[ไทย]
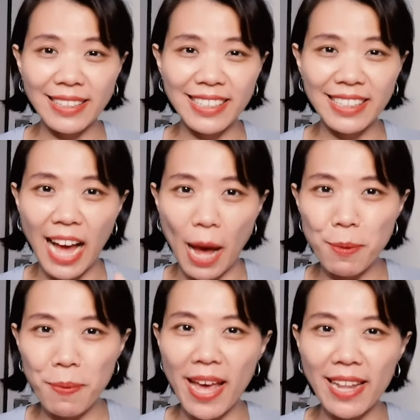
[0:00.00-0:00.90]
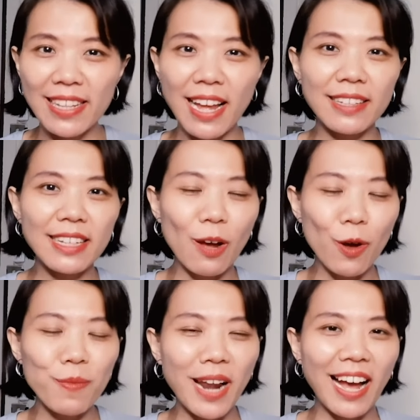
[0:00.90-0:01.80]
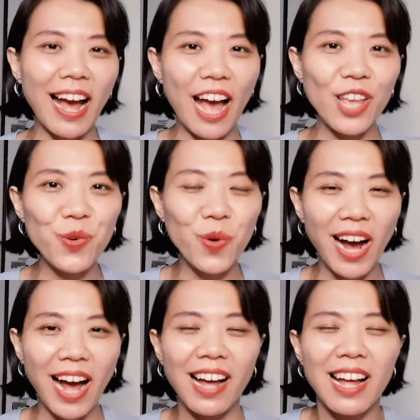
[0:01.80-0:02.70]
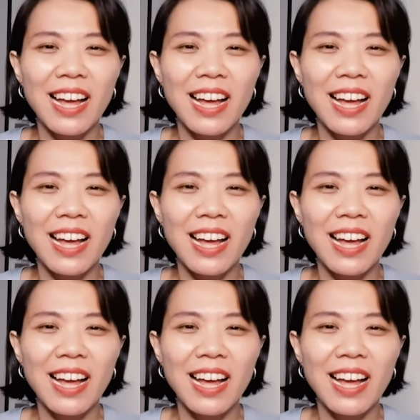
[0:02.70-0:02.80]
สินค้าประเภทนี้ที่เรากำลังขายอยู่ค่ะ